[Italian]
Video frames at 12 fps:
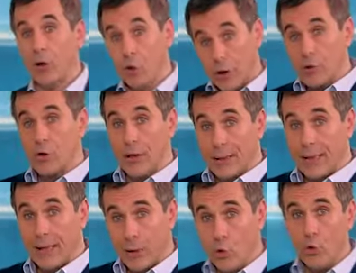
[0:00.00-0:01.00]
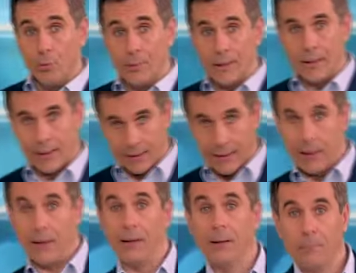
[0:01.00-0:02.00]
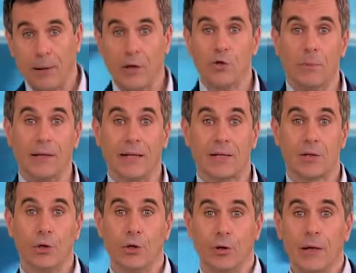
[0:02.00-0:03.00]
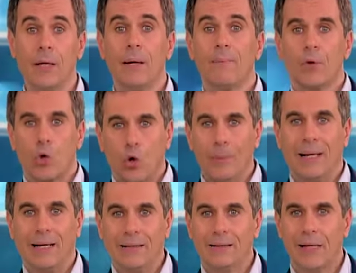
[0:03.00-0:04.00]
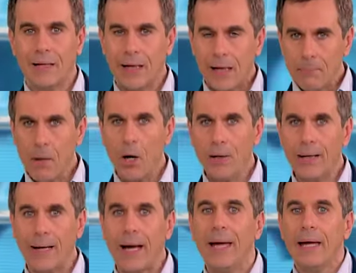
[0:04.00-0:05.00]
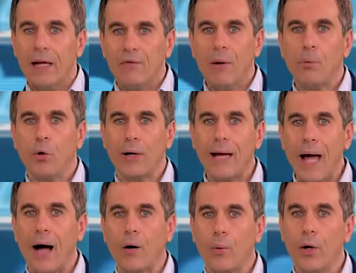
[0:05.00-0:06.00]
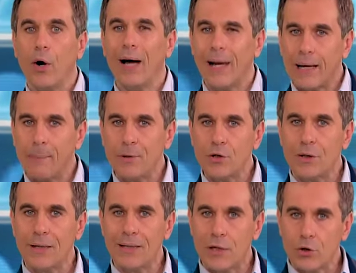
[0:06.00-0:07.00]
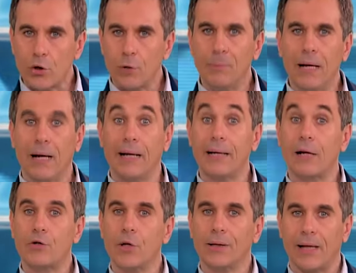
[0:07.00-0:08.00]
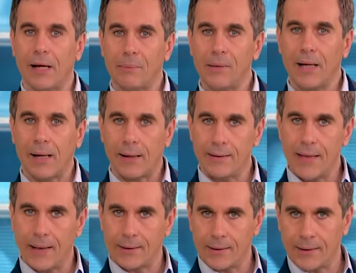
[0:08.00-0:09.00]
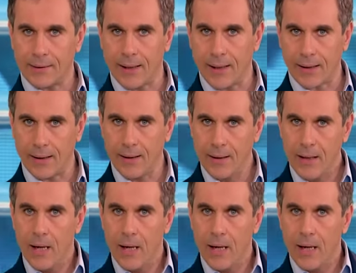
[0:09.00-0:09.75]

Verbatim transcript: all'origine delle nubi e delle precipitazioni, come l'anidride carbonica, il vapore acqueo ha la capacità di assorbire l'energia termica irradiata da terra.